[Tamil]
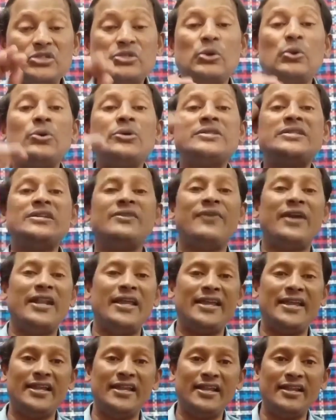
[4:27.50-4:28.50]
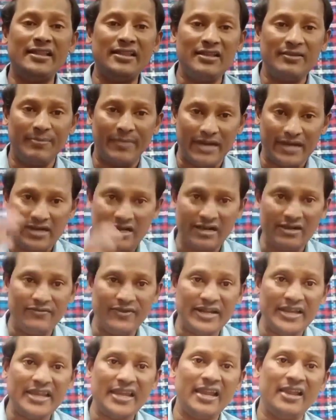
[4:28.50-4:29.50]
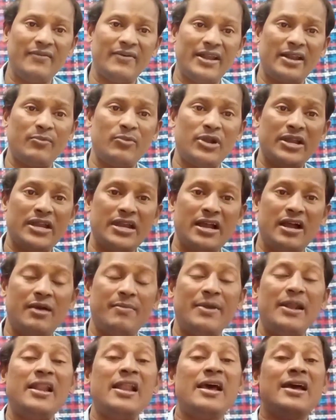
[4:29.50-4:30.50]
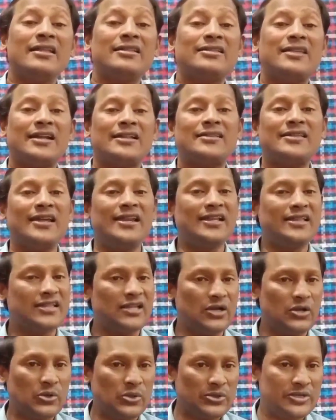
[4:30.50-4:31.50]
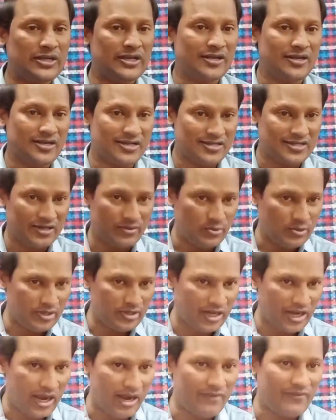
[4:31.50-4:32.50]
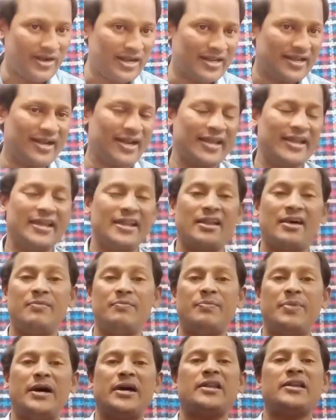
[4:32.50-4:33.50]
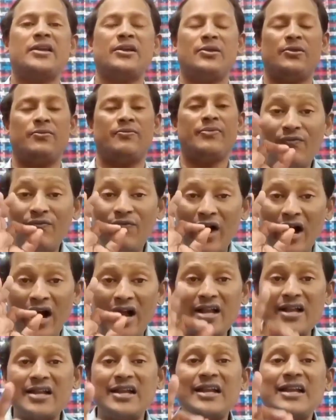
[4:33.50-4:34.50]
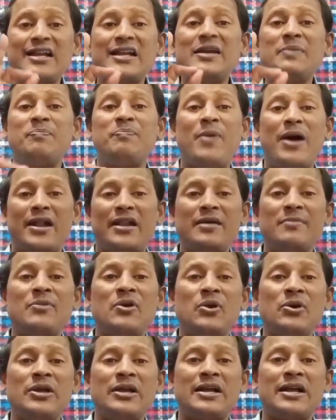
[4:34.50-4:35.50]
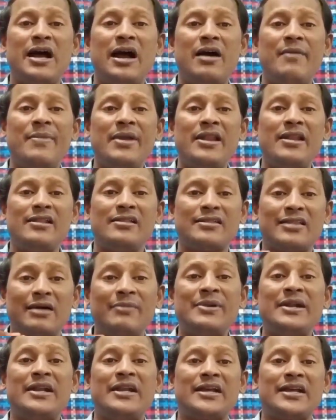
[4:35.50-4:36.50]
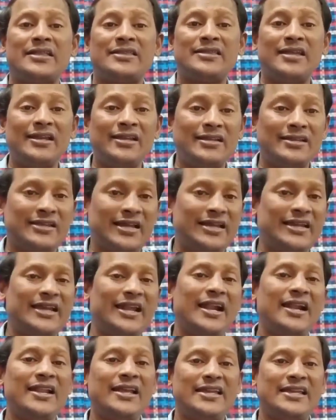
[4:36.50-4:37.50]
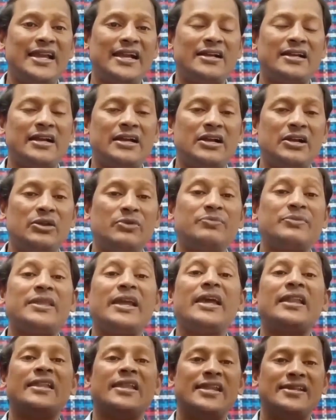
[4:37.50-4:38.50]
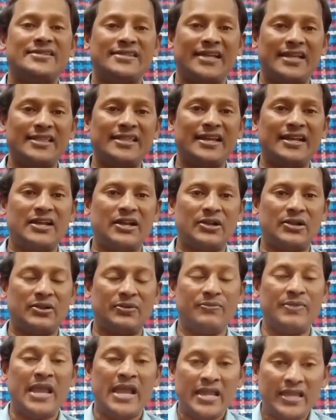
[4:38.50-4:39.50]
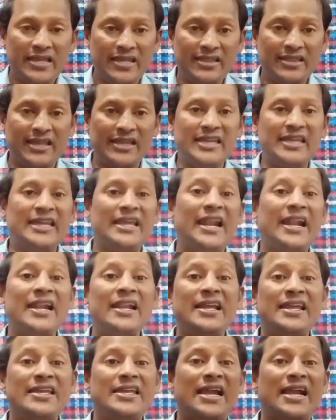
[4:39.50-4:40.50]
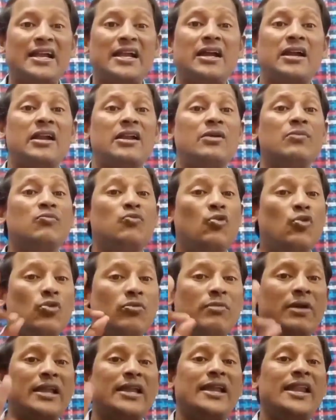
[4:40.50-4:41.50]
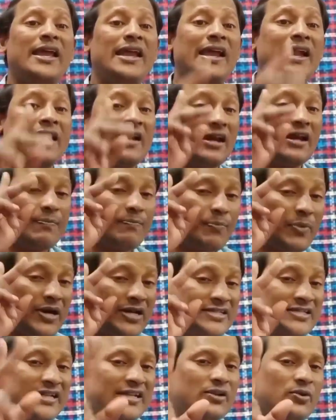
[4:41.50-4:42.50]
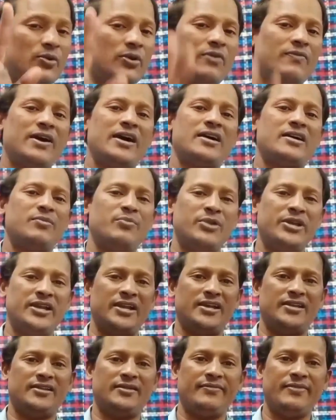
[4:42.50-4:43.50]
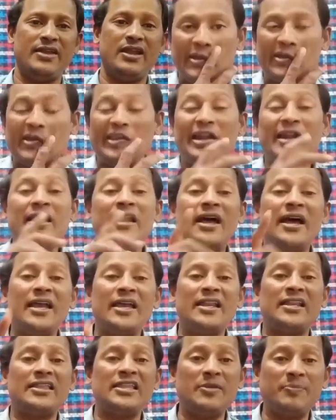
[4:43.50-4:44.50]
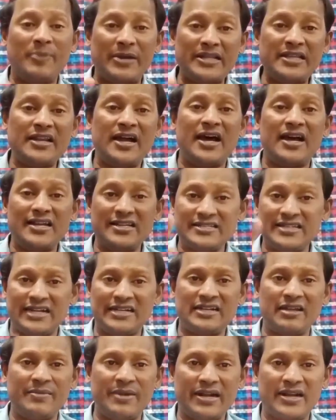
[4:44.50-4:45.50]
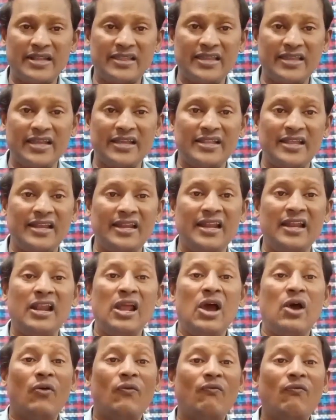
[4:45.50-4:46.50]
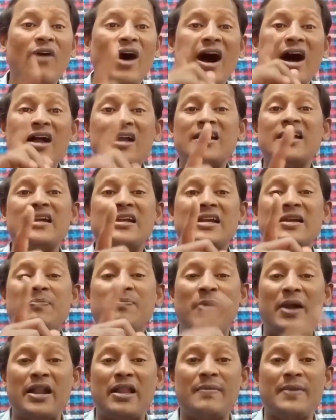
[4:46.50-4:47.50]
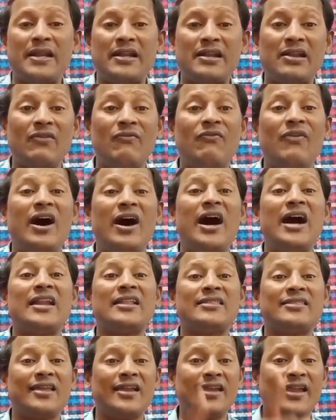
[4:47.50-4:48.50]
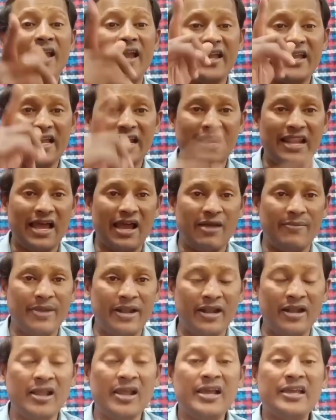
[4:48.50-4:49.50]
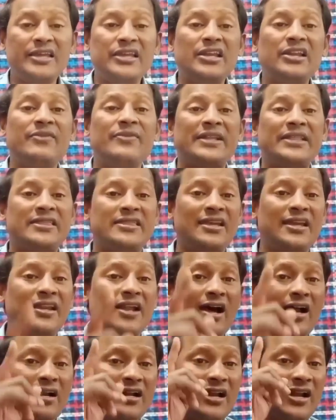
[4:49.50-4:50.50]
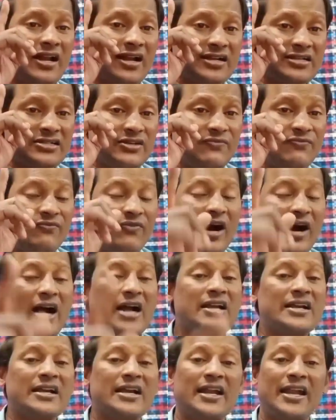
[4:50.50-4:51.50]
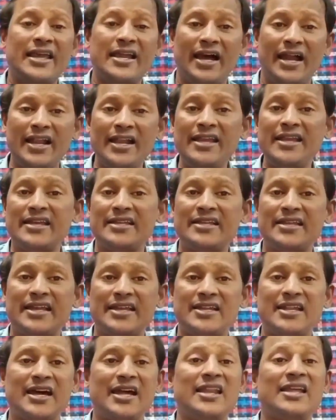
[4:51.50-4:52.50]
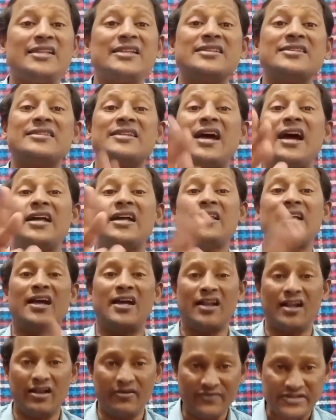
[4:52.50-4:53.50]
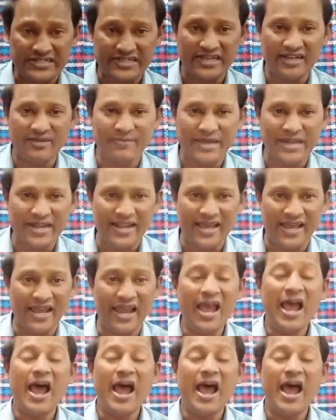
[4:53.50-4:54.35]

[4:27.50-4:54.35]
சூழ்ச்சி வலையிலிருந்து மக்கள் வெளியே வர முடியாமல் தத்தரித்து கொண்டிருக்கின்ற ஒரு அவல நிலையை நாம் பார்க்கிறோம் வாக்குக்கு பணம் கொடுக்காமல் தமிழகத்தில் இந்த இரண்டு இயக்கங்களும் தேர்தலை சந்திக்கட்டும் இந்த இரண்டு இயக்கங்களும் உண்மையிலேயே டெபாசிட் கூட வாங்க முடியாது இரண்டாயிரத்தி பதினாறு சட்டமன்ற தேர்தலில் வாக்குக்கு பணம் என்ற வார்த்தையே இல்லாமல் இருபத்தி நான்கு லட்சம் வாக்குகளை அள்ளியது என்றால் அது சாதாரண விஷயம் அல்ல